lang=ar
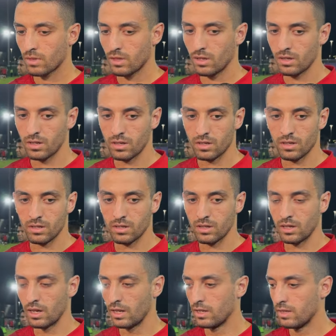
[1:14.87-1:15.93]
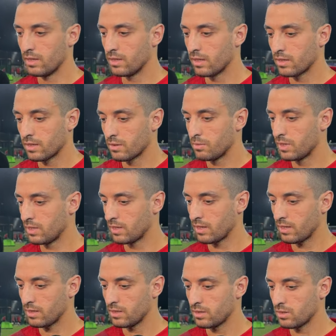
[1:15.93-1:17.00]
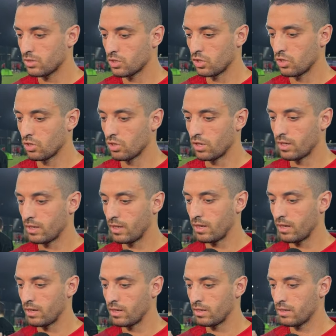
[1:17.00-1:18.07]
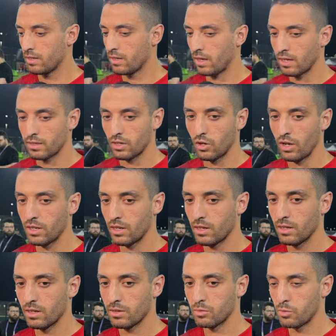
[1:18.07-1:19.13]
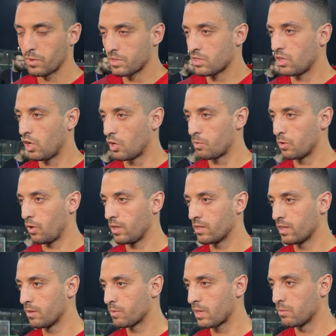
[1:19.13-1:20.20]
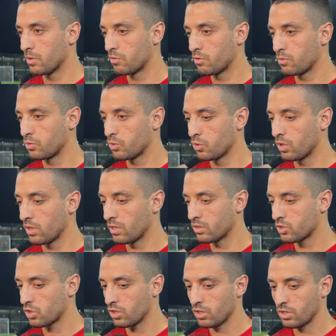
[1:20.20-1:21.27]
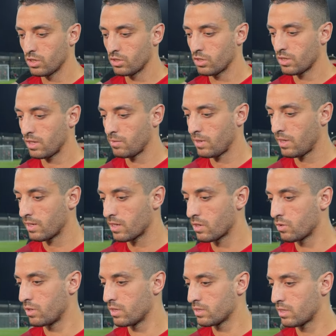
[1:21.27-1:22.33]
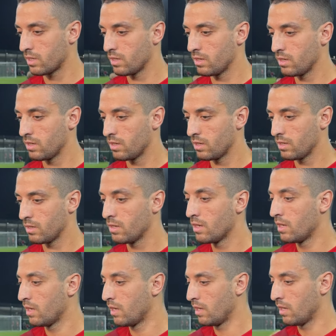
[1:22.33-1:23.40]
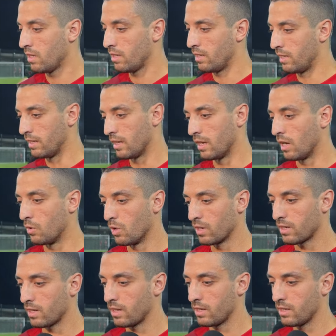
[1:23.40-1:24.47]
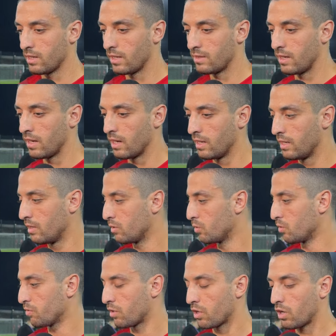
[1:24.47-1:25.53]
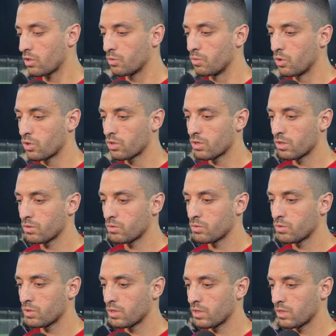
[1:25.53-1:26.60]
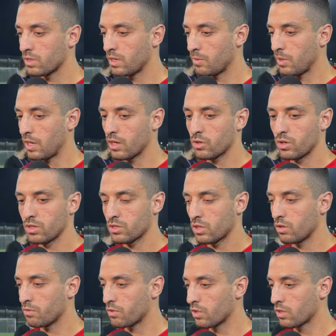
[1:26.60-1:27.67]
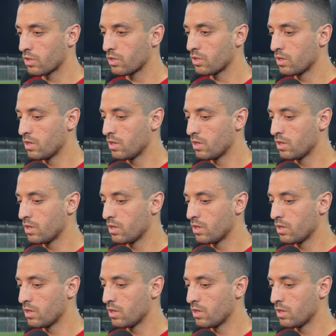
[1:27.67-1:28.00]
آه، الاهلي نادي كبير يعني ان شاء الله يعني حتى لو احنا الممثل العربي الوحيد اللي مكمل في البطوله ان شاء الله نقدر نعمل حاجه كويسه لل... لينا الاول كنادي اهلي ونفرح جمهورنا ونعمل حاجه كويسه في افريقيا